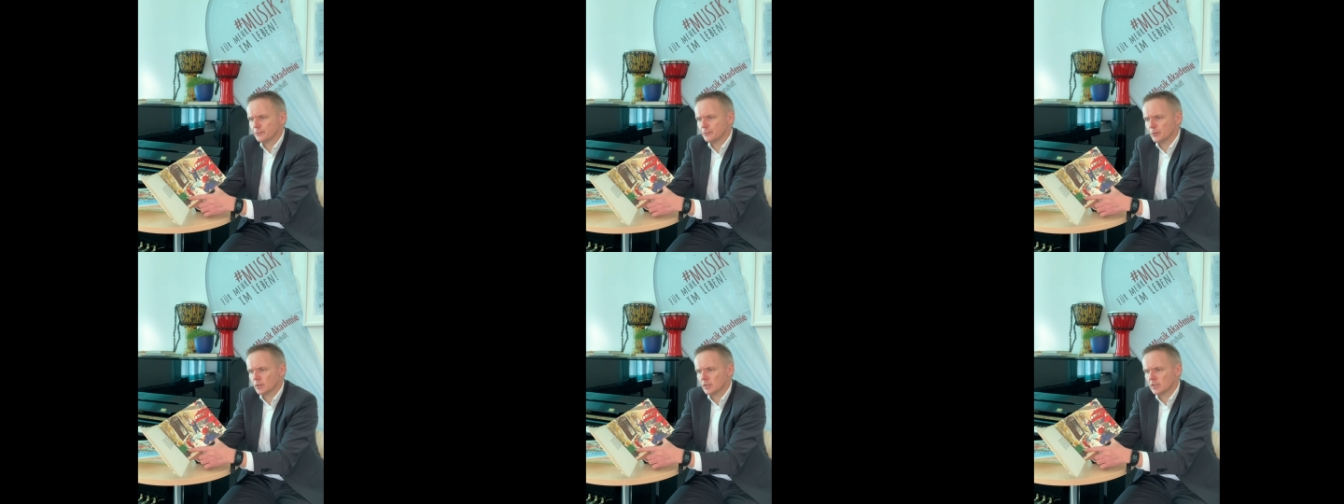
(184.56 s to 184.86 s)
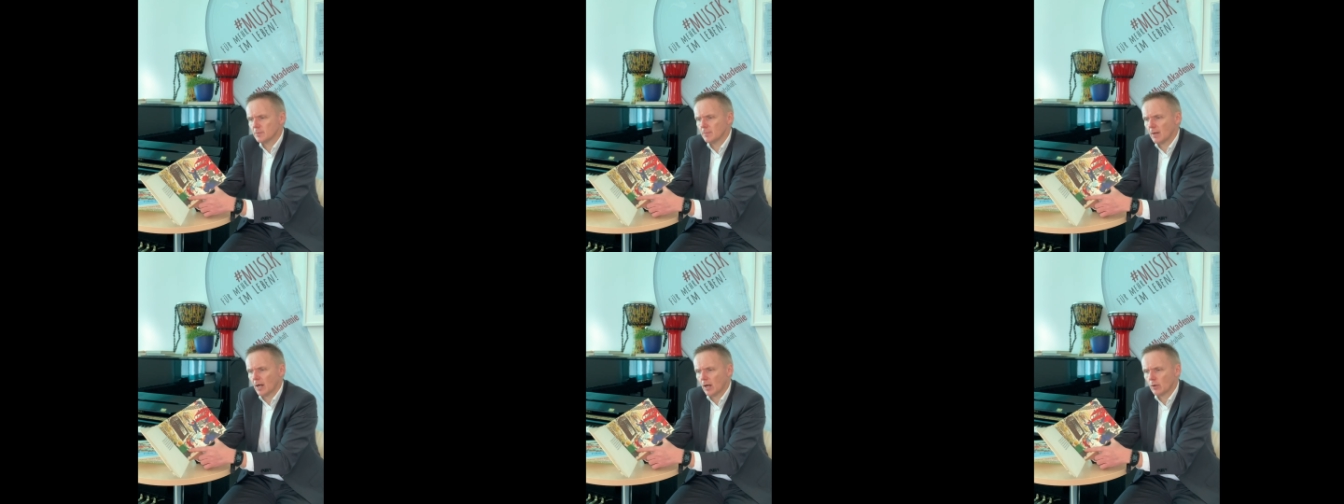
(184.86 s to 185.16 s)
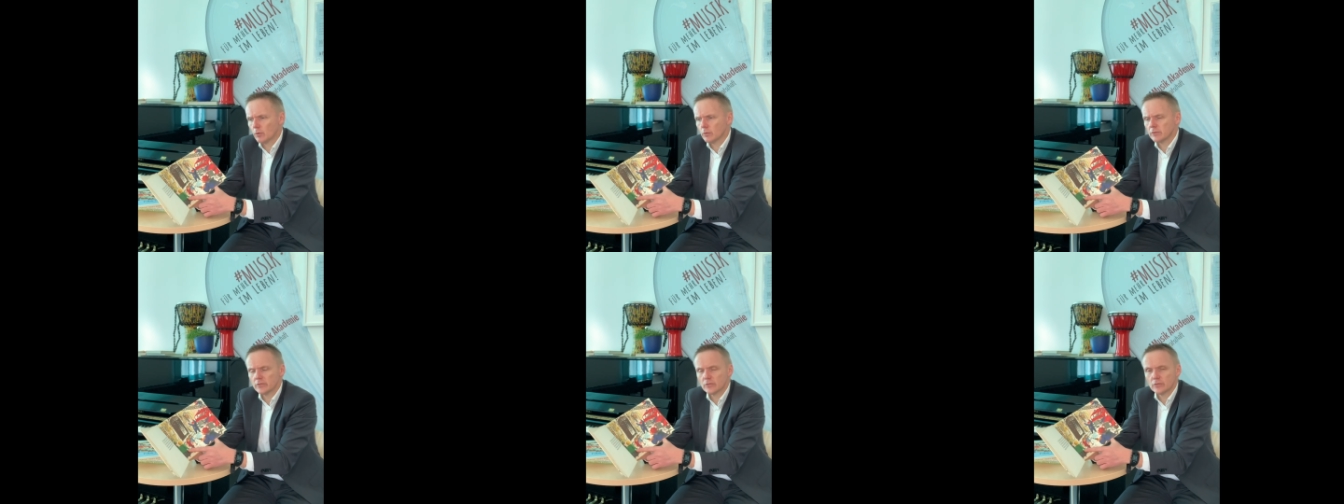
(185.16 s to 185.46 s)
vor dem
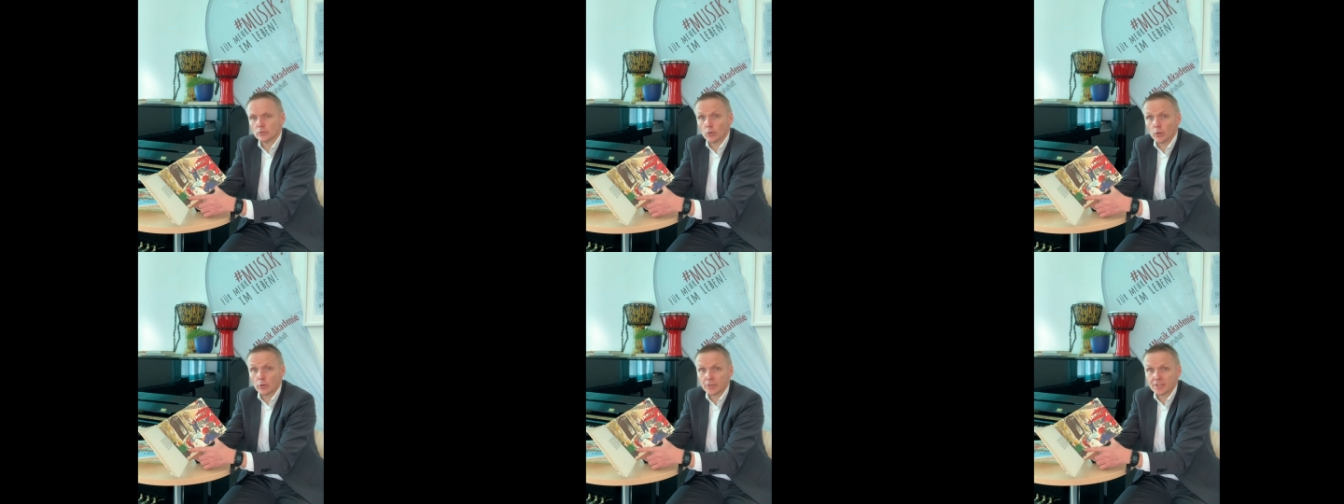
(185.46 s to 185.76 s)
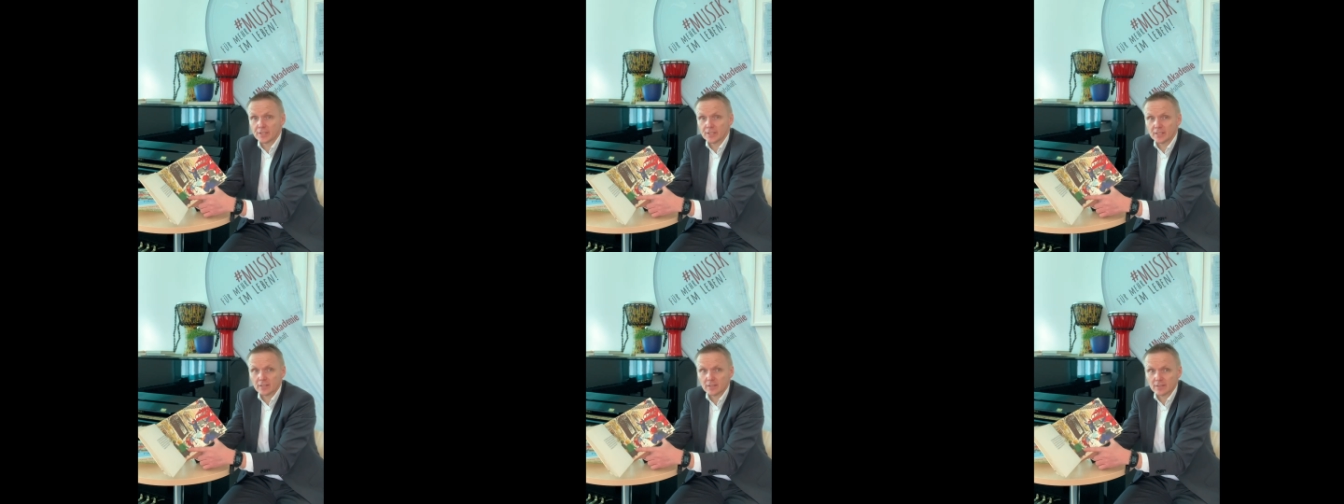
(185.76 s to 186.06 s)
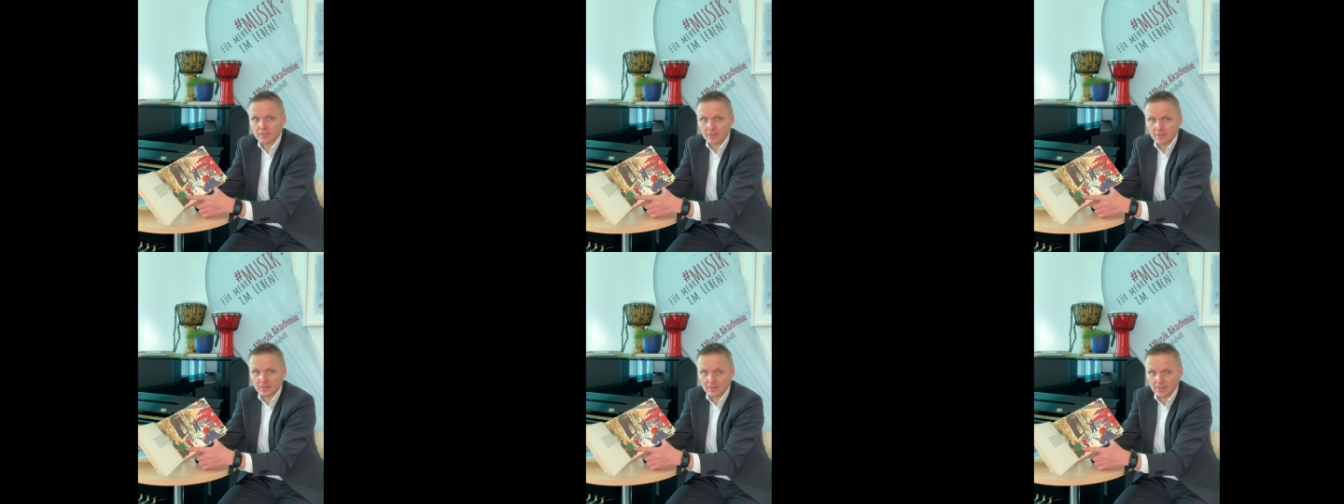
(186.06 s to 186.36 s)
Haus
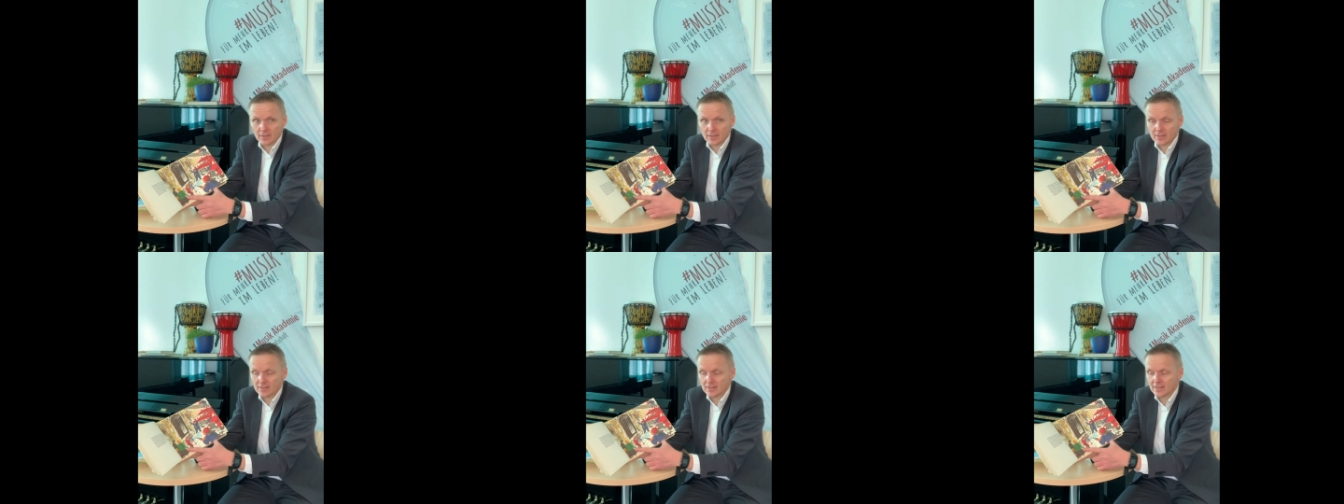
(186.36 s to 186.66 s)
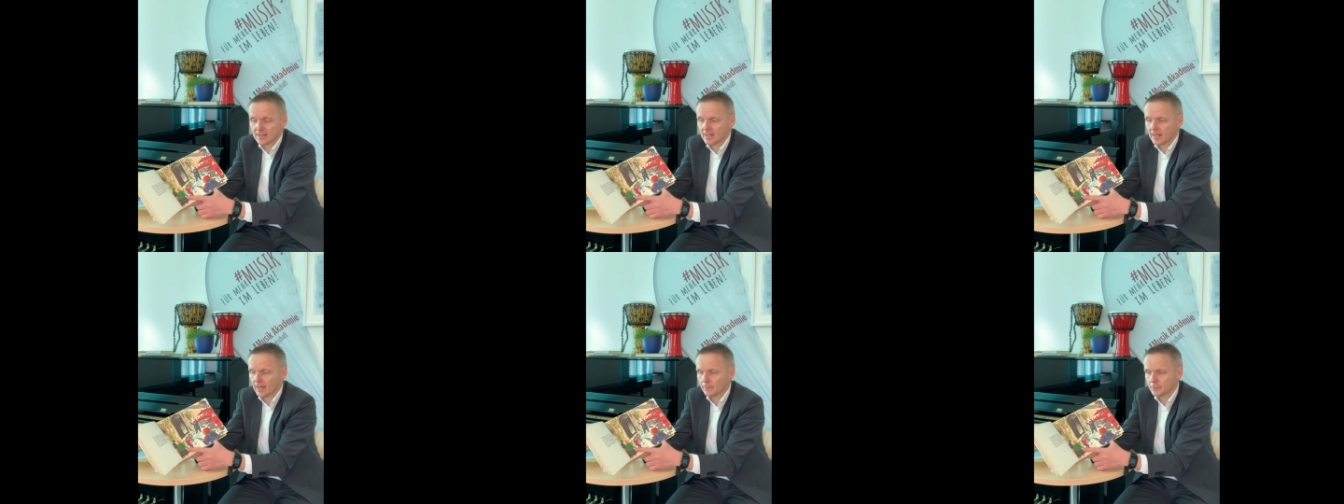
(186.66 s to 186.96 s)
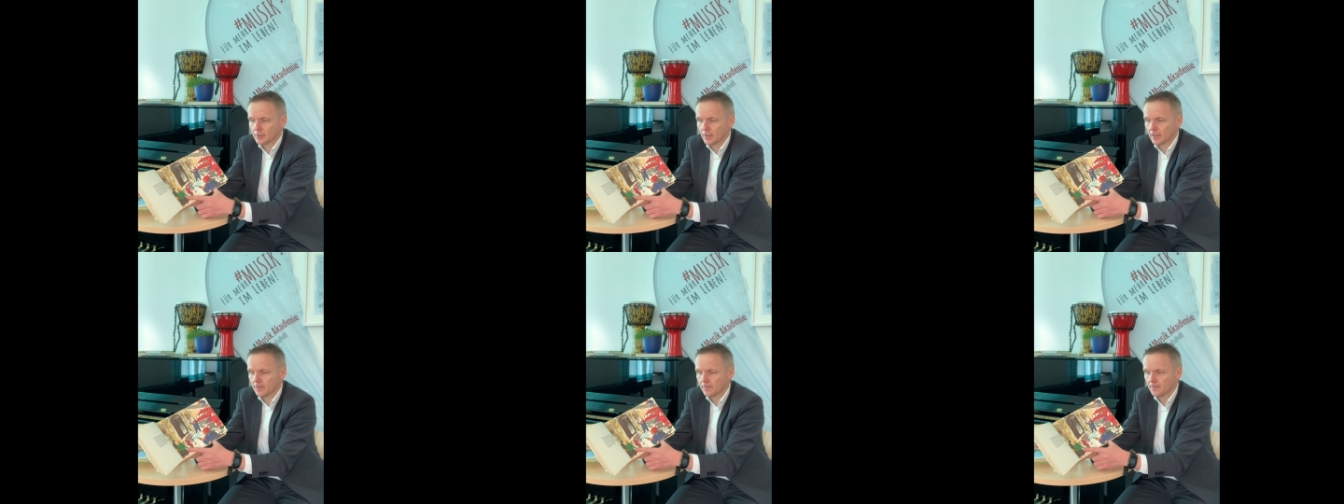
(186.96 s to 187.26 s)
neugierig sich die
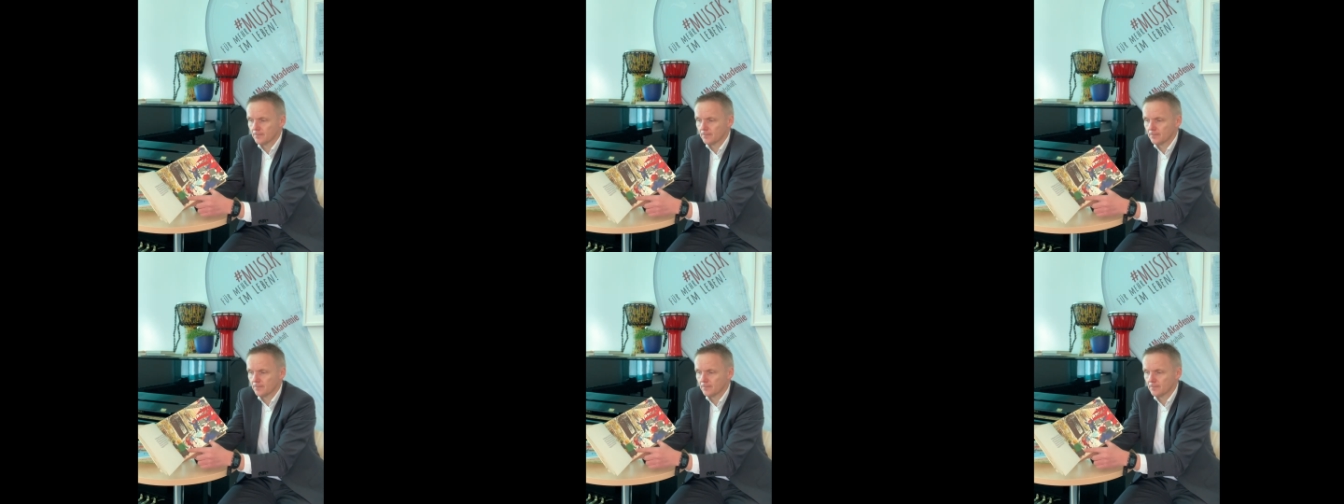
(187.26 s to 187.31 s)
Gaffer.